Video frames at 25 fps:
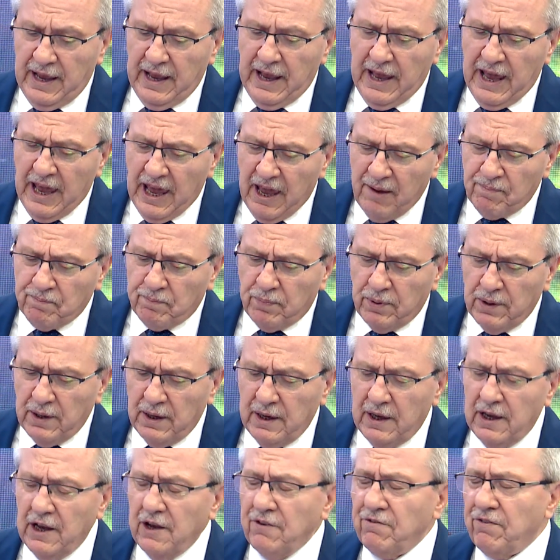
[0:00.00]
hep
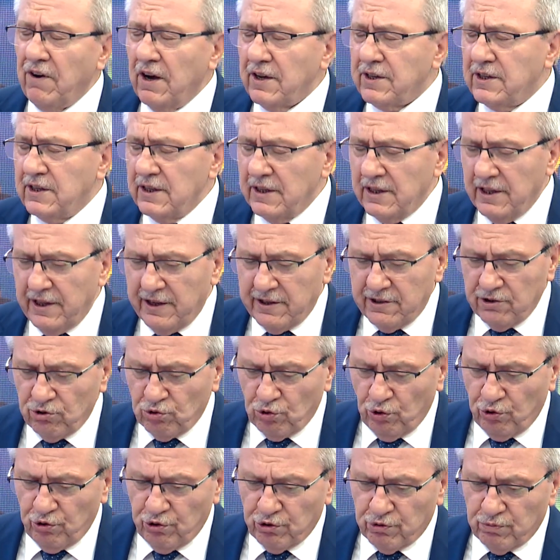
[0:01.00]
fakirleri
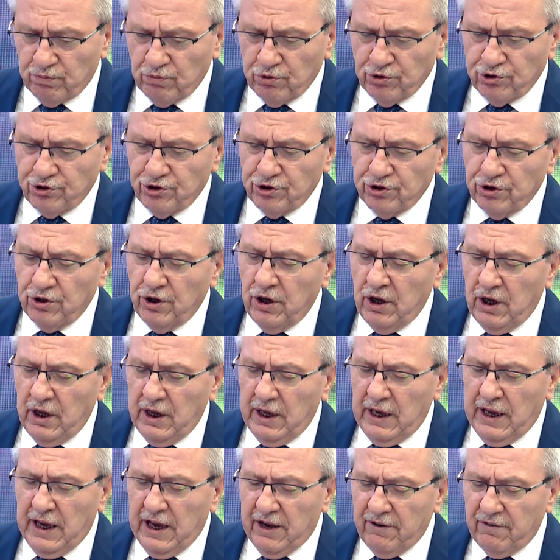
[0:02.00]
doyurmuş,
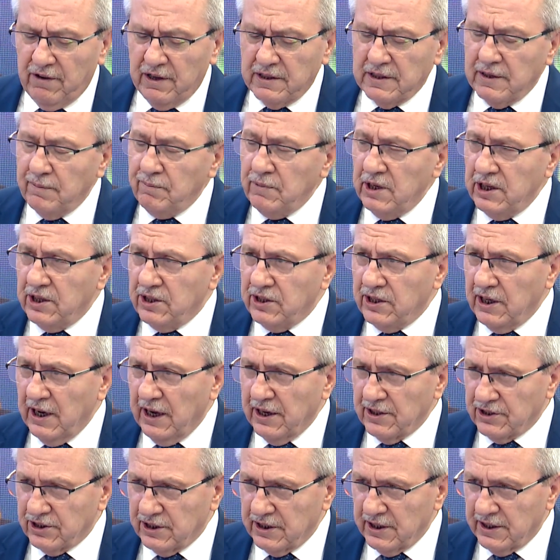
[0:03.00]
efendim
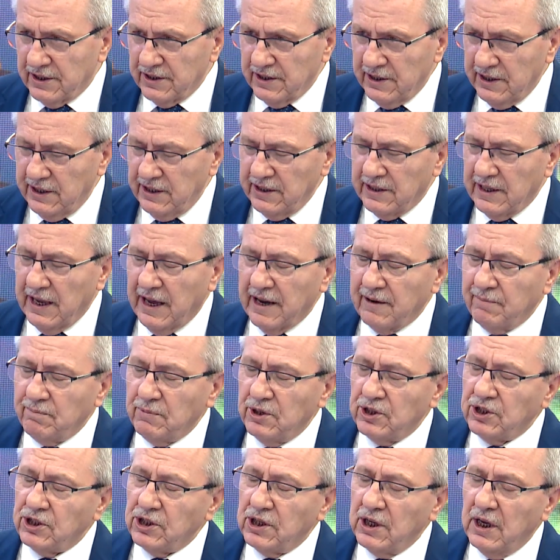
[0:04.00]
ihtiyaçlarını
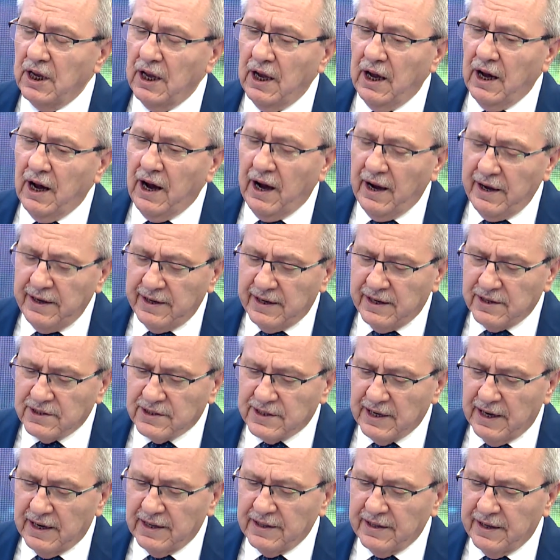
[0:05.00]
gidermiş, hayır
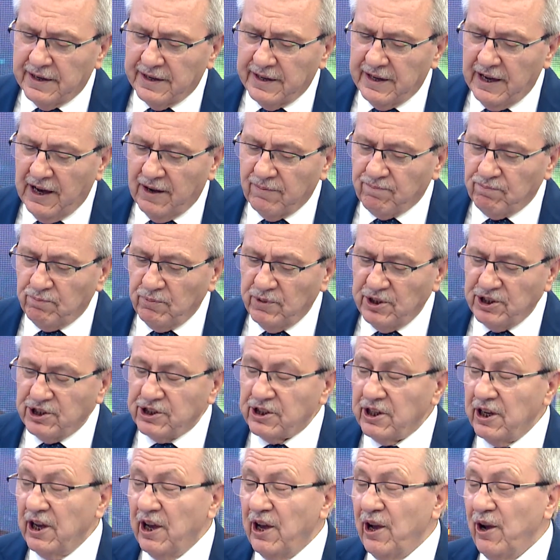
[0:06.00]
eserleri
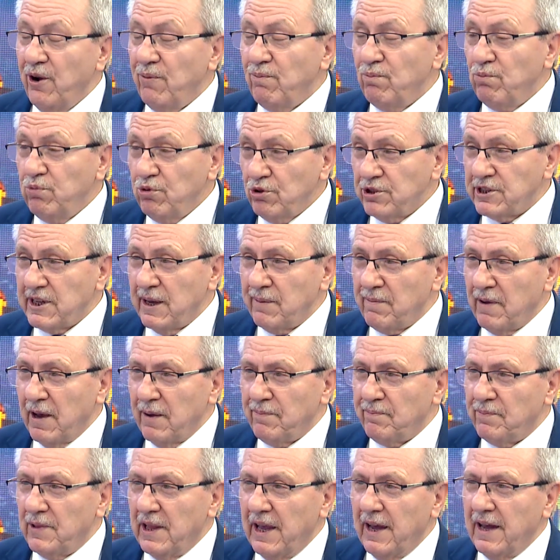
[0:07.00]
yapmış. Bu
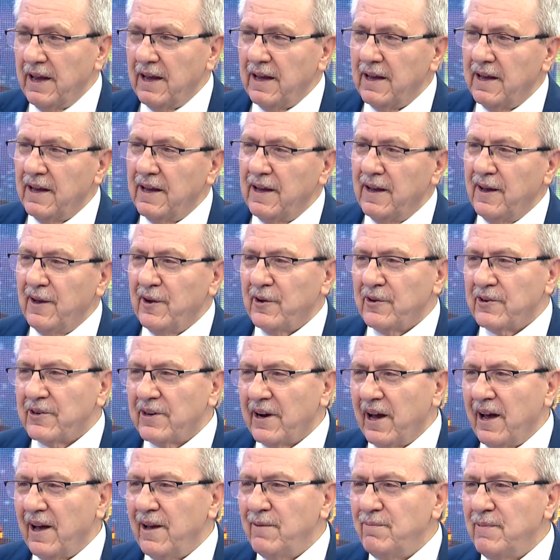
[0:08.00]
sebeple
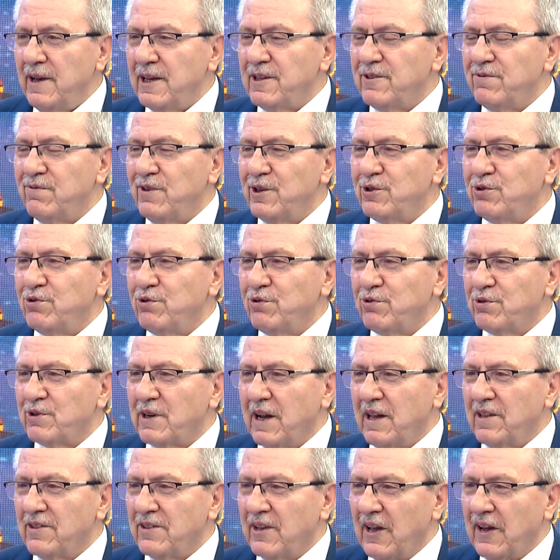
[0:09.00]
rahmet ve
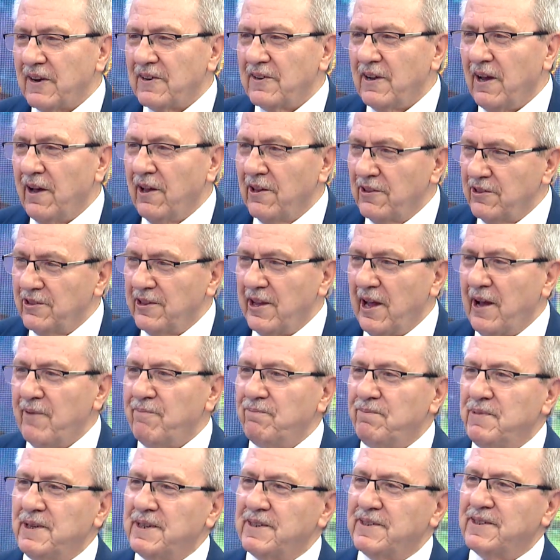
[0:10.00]
şükranla
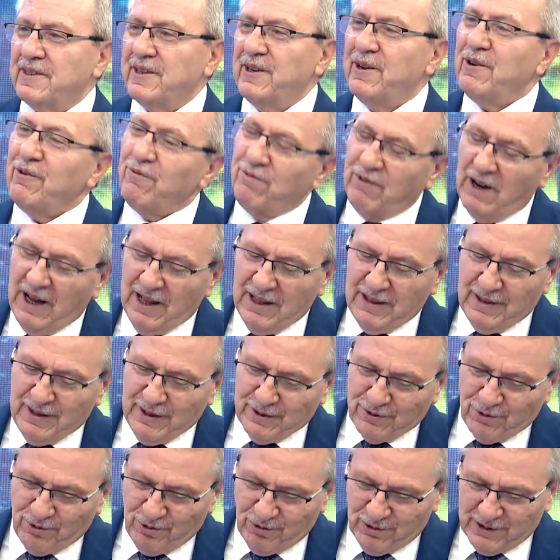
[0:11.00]
anılan bir valide
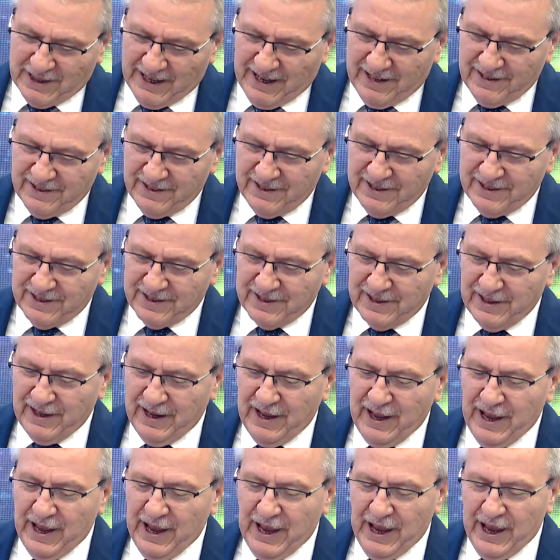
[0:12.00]
sultandır.
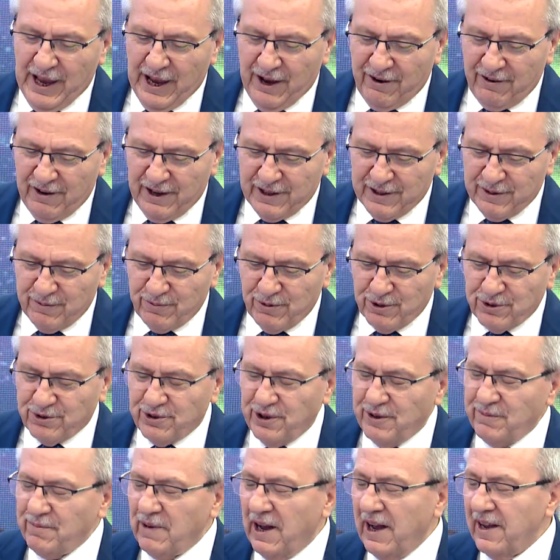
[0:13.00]
Efendime
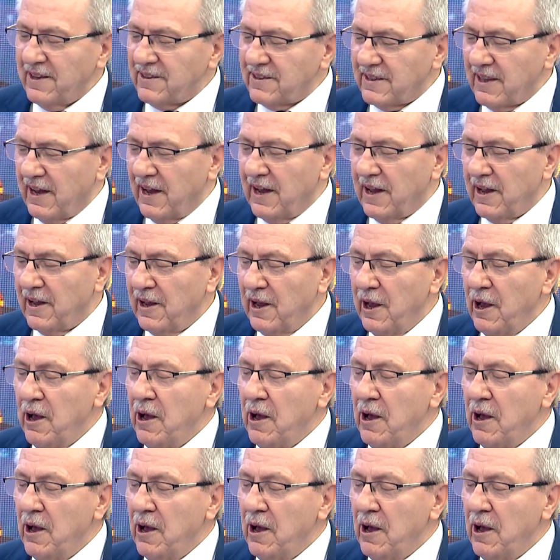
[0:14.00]
söyleyeyim hatta